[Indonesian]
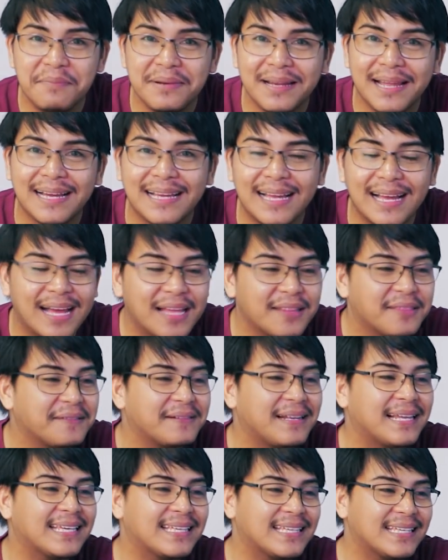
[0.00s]
belakang atau
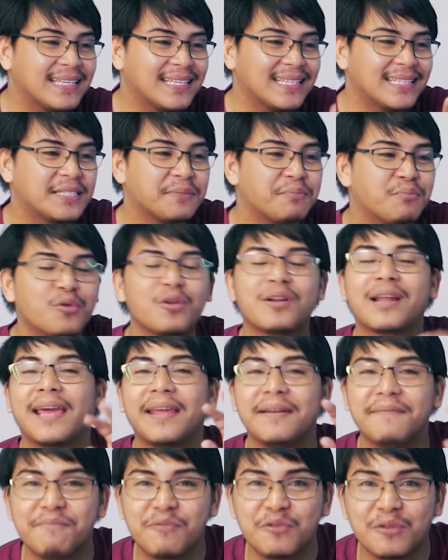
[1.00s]
lagi jemur
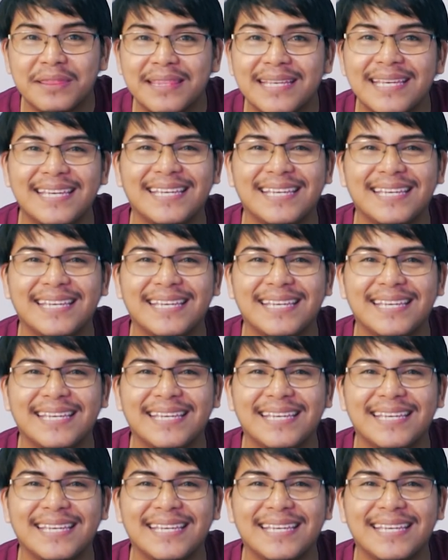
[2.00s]
kain putih?